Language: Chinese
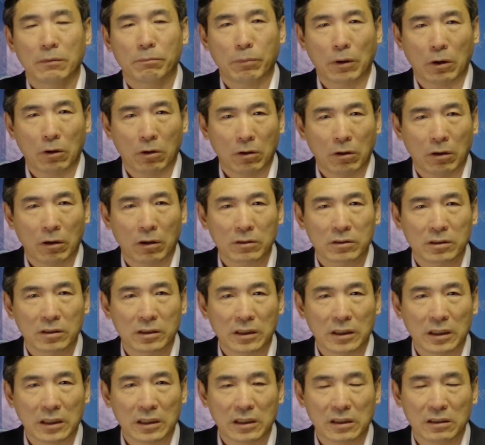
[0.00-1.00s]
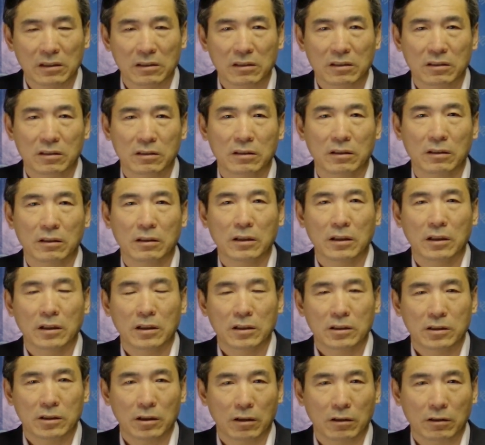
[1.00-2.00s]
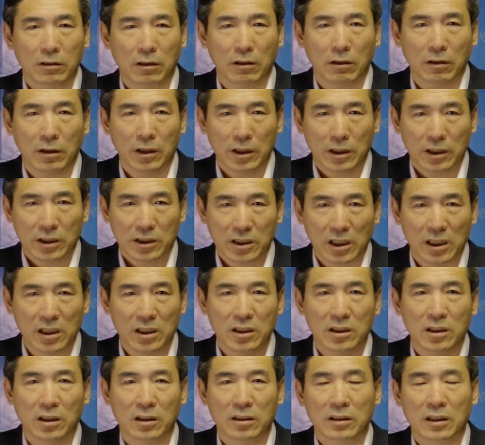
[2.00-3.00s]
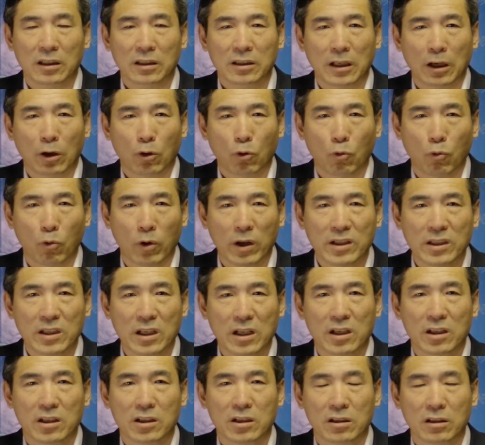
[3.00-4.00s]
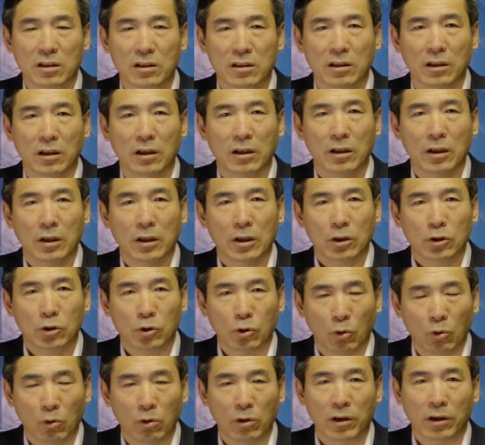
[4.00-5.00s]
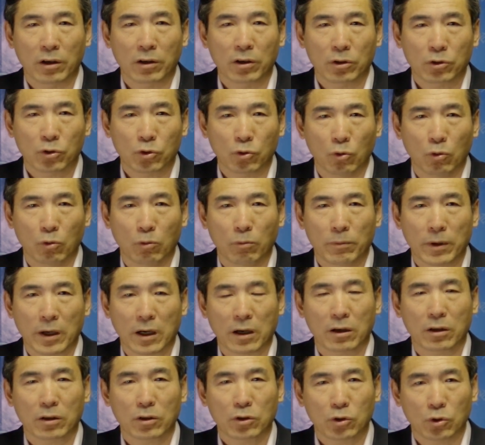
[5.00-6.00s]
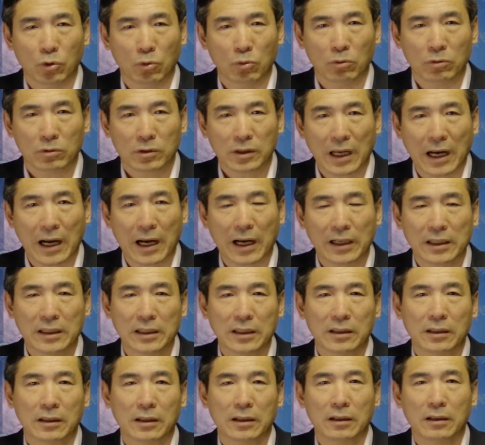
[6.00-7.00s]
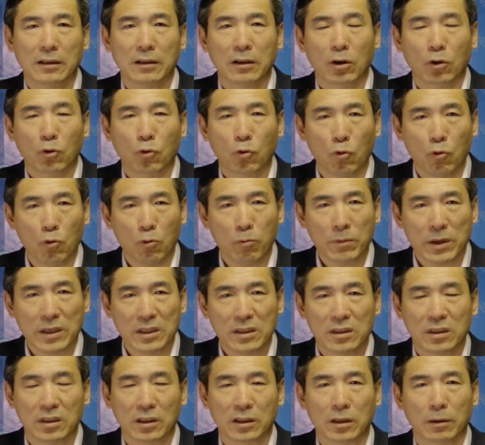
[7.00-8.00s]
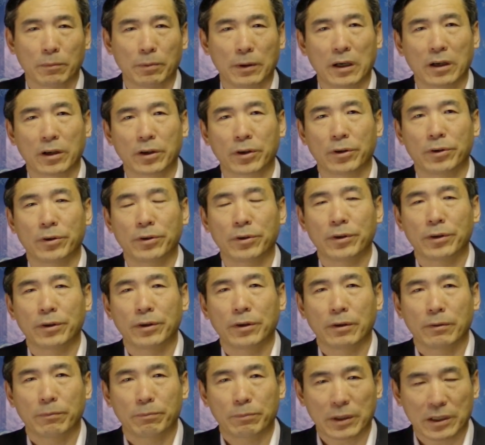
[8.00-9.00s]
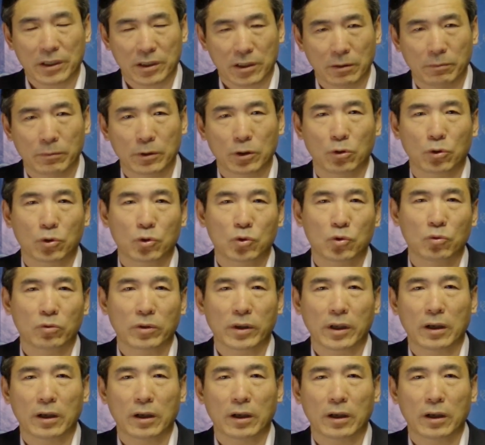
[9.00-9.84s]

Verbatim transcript: 保护好自己的隐私，交到真正的在关键时刻。懂理儿、懂面儿、懂大义的公民型的朋友，比什么都重